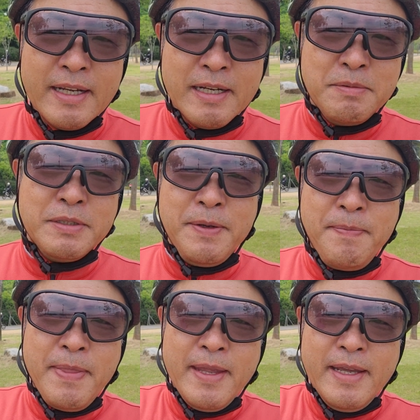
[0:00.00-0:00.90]
그러면서
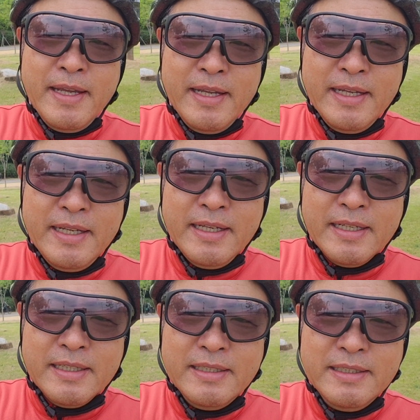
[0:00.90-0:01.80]

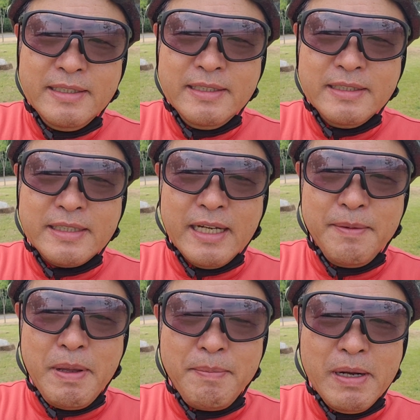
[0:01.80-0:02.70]
그
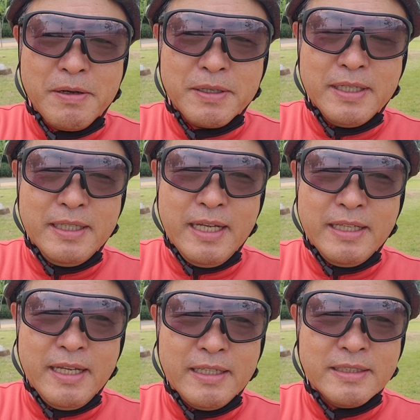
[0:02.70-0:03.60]
제가 맨발 걷기에
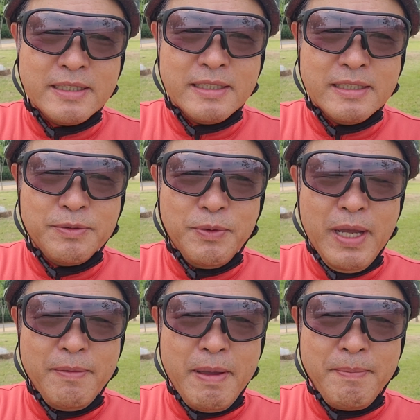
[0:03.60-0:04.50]
대한
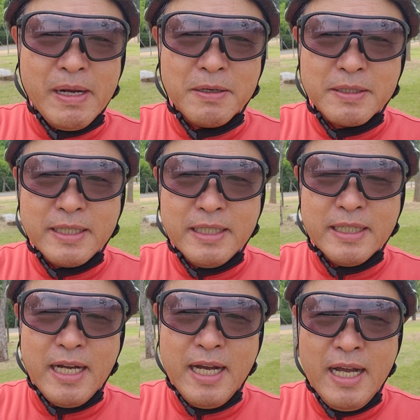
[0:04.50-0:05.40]
왜 맨발
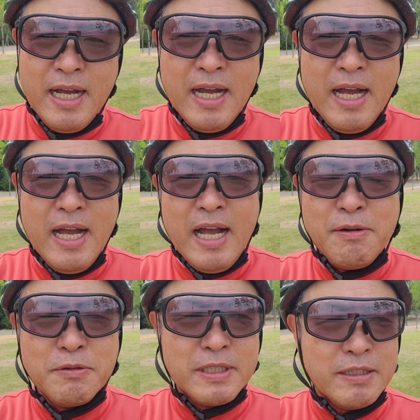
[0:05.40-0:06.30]
걷기가
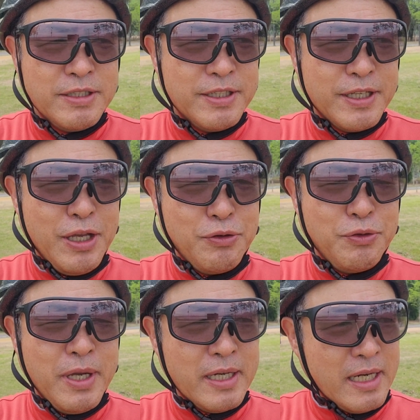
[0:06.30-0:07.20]
한국 사에서 이렇게
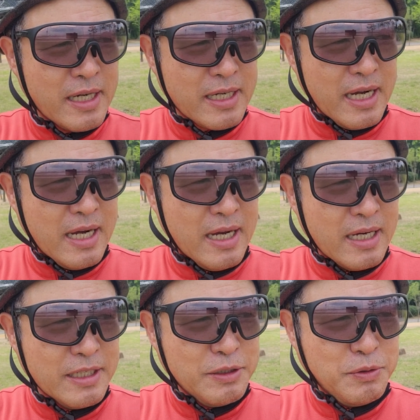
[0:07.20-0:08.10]
유행을 할까
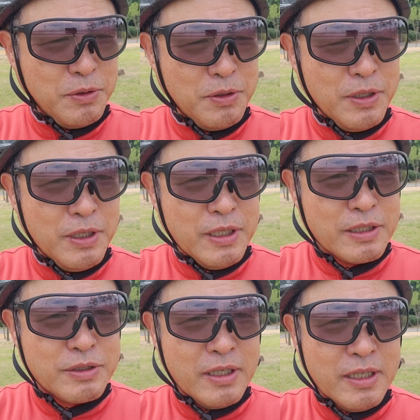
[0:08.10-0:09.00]
그리고
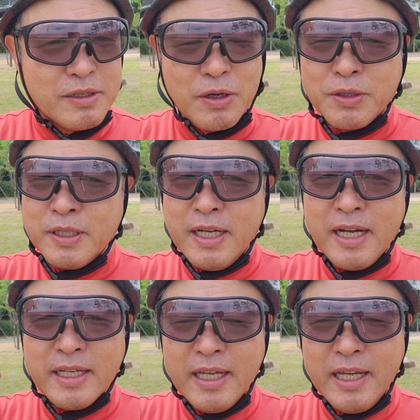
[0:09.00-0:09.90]

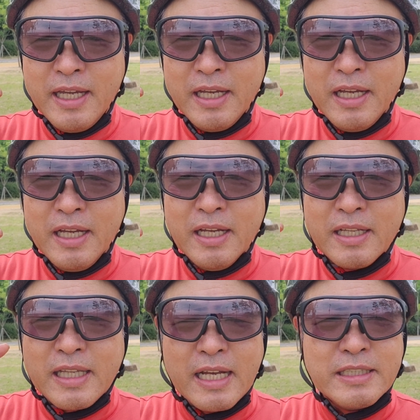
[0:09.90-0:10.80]
건강의
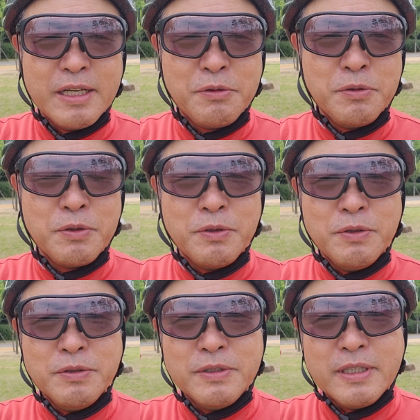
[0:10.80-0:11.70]
대세로
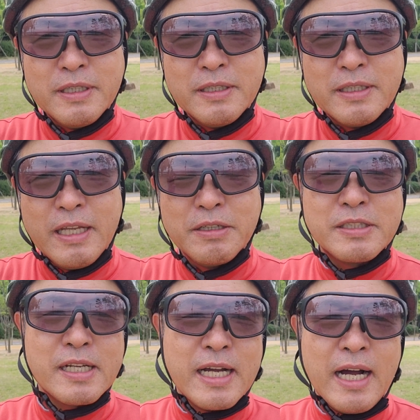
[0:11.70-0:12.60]

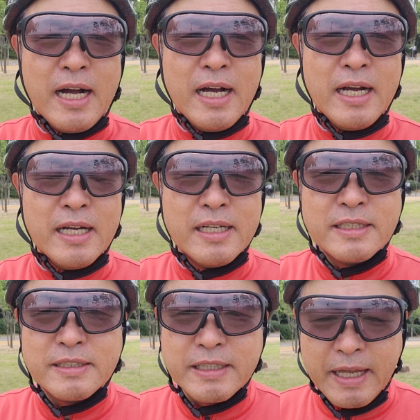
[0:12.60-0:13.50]
되었을까
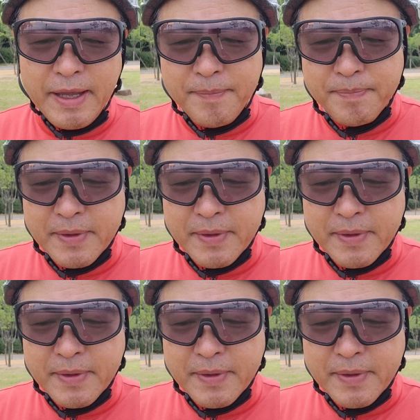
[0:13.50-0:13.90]
했을 때